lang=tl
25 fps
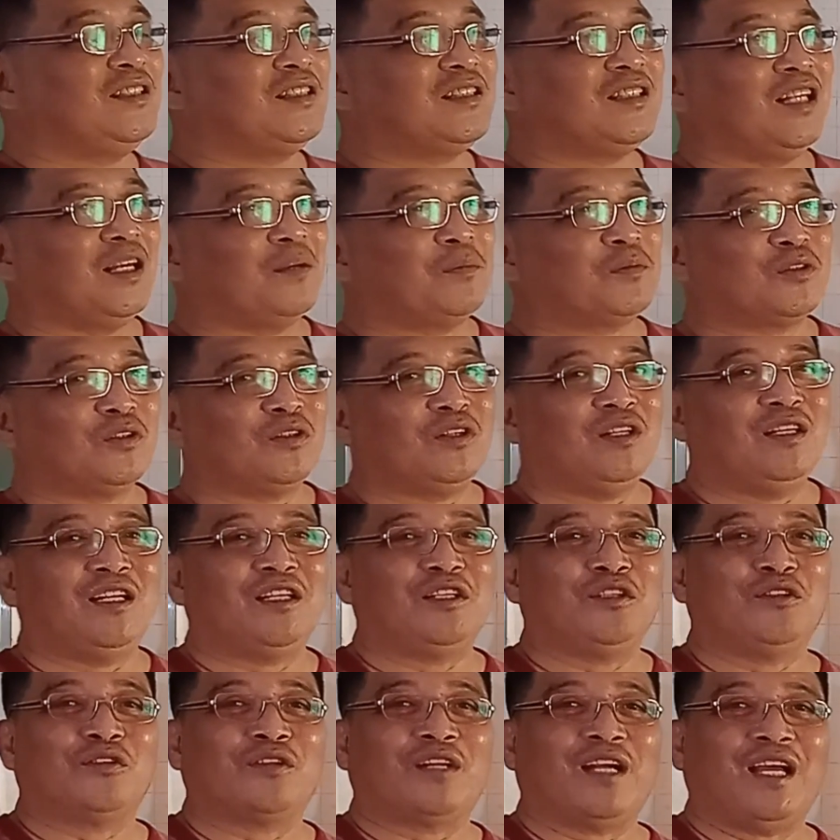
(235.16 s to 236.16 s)
steps o
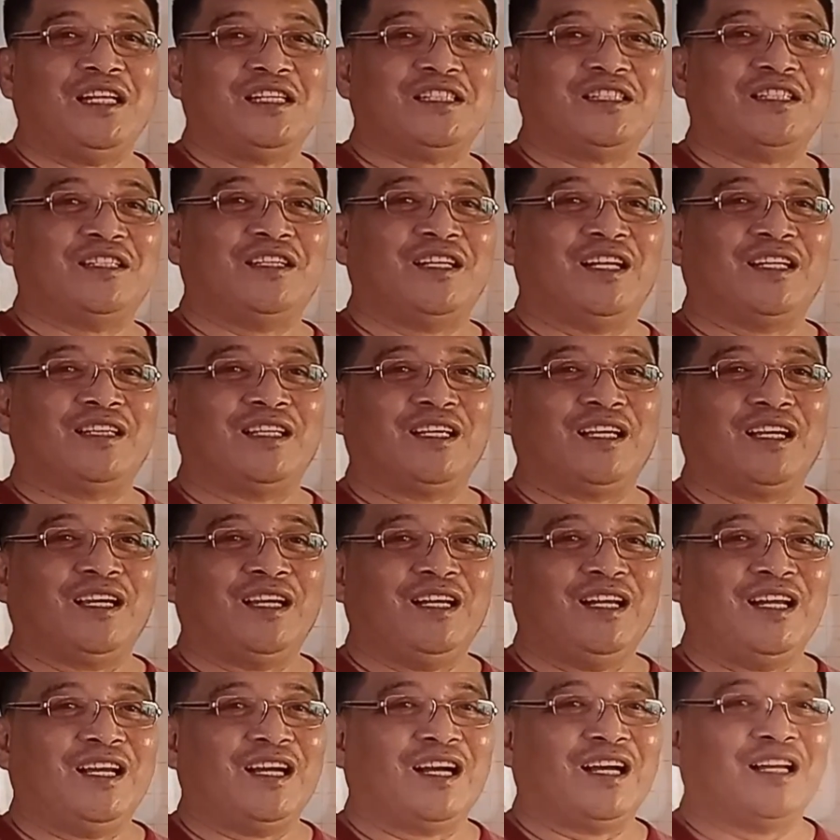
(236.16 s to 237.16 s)
ilan yung riser natin
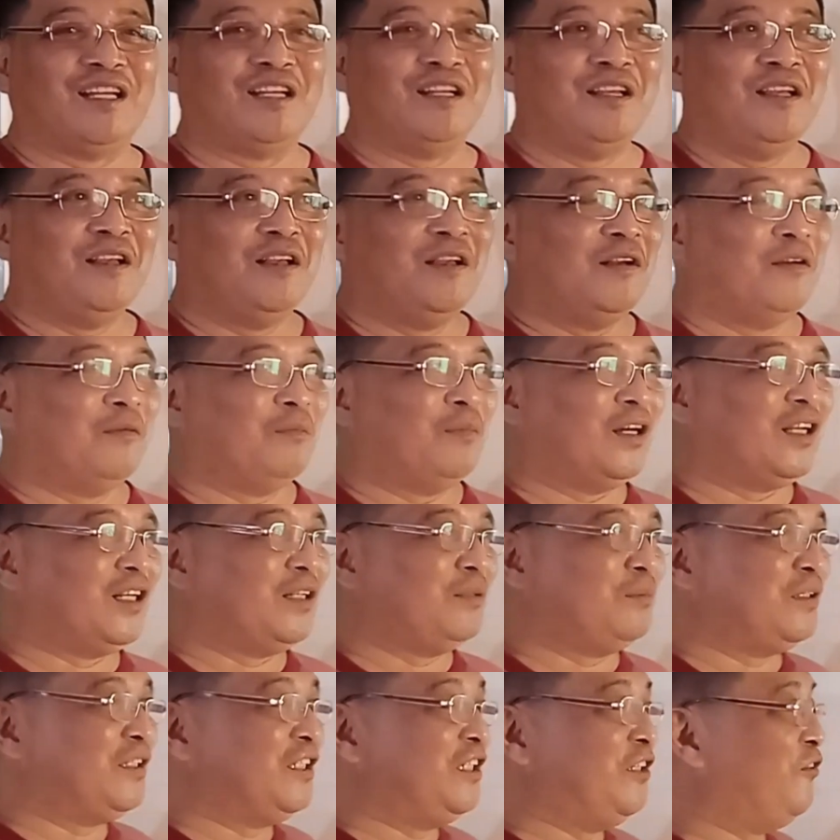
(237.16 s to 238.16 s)
kailangan para
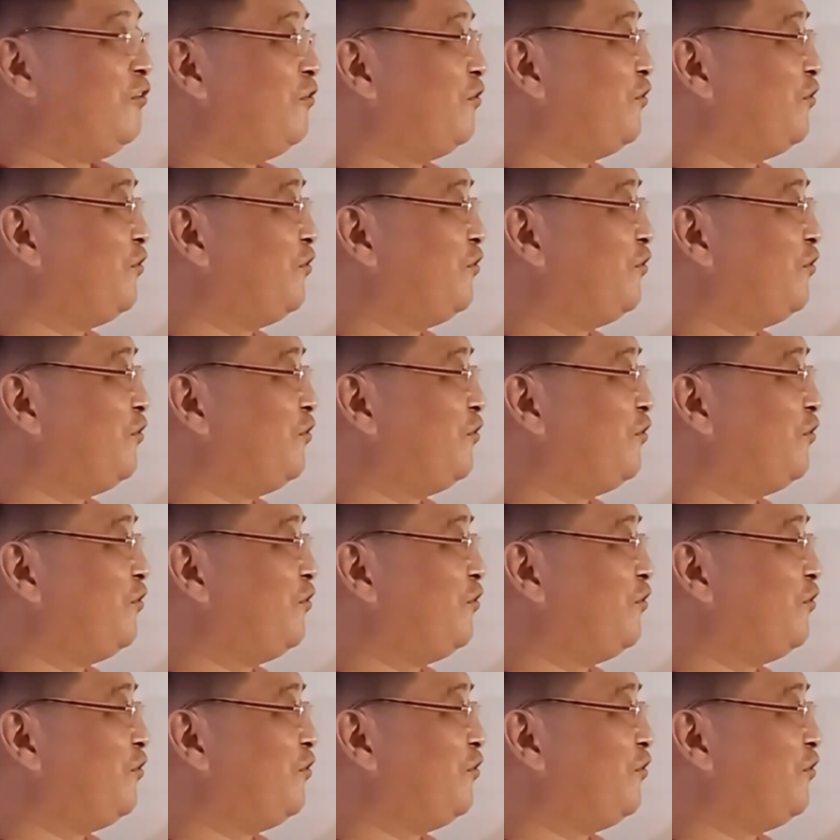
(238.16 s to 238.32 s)
maging